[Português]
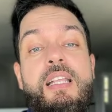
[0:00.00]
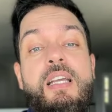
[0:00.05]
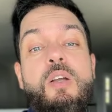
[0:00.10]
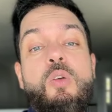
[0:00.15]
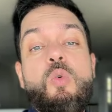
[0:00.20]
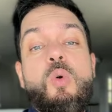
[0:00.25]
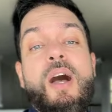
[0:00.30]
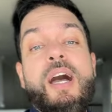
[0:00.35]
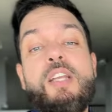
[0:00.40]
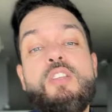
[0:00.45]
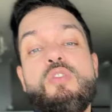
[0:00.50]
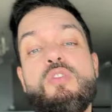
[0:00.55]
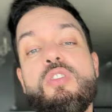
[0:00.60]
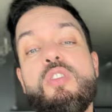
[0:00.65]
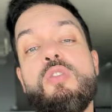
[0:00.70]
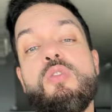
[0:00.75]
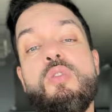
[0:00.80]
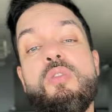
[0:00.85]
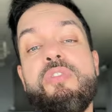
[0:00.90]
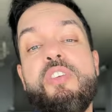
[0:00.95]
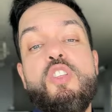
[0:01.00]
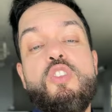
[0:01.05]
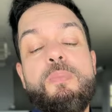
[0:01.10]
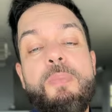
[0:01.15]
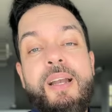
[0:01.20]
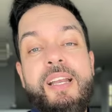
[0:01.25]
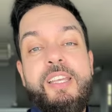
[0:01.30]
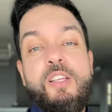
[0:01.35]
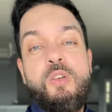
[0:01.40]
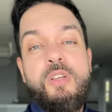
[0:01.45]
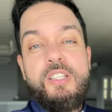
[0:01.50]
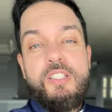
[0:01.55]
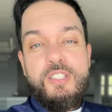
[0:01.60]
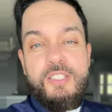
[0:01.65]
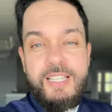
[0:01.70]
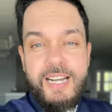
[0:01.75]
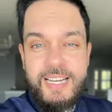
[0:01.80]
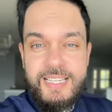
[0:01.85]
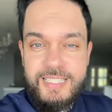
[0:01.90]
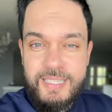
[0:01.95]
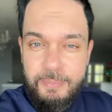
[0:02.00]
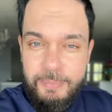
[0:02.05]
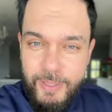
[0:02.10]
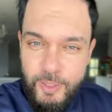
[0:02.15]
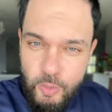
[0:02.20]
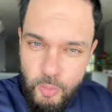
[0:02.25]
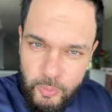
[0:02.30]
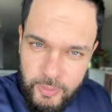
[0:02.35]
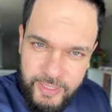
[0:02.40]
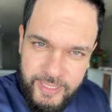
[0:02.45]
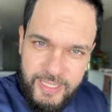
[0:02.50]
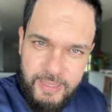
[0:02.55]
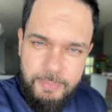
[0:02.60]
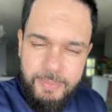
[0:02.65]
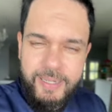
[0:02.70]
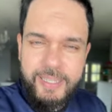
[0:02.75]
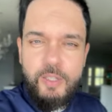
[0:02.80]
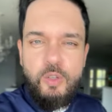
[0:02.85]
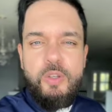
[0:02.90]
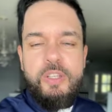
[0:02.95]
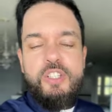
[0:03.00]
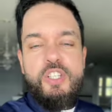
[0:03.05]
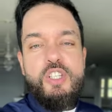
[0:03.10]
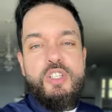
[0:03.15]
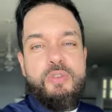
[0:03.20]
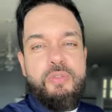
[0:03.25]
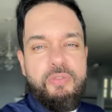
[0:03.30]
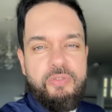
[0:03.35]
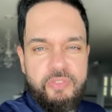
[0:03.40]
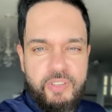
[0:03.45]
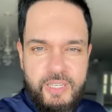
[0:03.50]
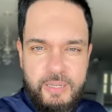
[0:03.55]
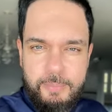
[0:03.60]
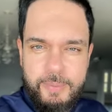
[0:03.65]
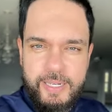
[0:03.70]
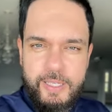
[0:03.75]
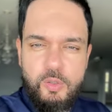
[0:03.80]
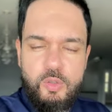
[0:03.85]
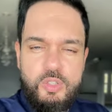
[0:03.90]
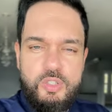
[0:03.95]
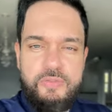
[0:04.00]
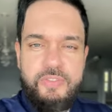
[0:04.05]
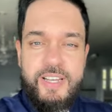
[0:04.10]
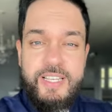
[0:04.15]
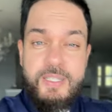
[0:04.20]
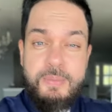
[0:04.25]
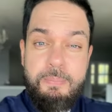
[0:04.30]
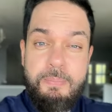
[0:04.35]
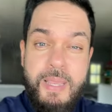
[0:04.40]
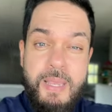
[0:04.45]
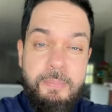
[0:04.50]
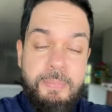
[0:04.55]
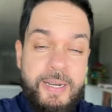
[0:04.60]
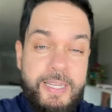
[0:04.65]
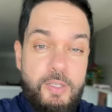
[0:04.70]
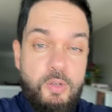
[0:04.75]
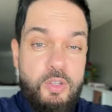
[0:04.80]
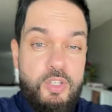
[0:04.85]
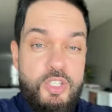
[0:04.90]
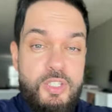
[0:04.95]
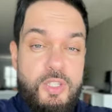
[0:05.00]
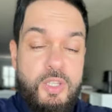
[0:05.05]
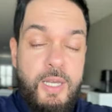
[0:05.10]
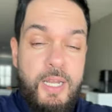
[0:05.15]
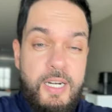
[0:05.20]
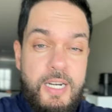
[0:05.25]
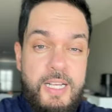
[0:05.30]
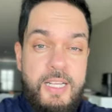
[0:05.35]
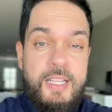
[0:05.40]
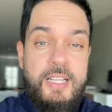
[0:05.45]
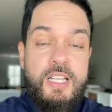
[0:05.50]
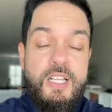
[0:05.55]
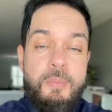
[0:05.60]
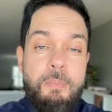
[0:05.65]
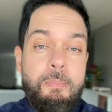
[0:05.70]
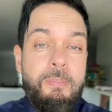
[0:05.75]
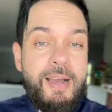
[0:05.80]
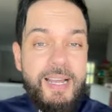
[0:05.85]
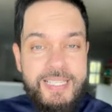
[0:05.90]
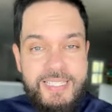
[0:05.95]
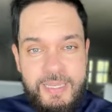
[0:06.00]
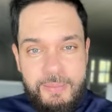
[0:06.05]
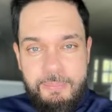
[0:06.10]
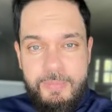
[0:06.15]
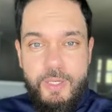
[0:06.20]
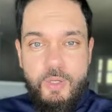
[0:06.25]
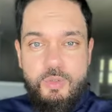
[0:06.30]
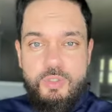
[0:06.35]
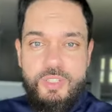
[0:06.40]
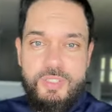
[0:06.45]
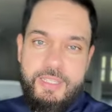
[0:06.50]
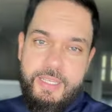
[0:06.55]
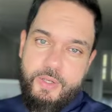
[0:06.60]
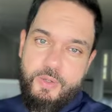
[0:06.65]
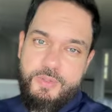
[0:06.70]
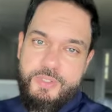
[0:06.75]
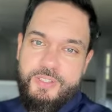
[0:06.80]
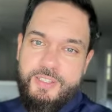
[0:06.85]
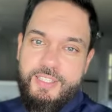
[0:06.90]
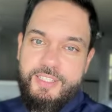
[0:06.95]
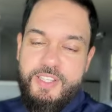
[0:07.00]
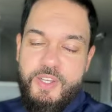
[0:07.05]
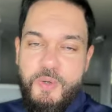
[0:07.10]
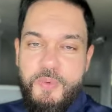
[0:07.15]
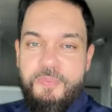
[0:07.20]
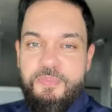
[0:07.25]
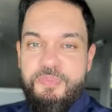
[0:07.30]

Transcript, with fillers: Guarde os seus ouvidos para aquilo que traz sabedoria, para aquilo que te edifica, para aquilo que te faz bem, para aquilo que te torna mais amigo de Deus, entendeu?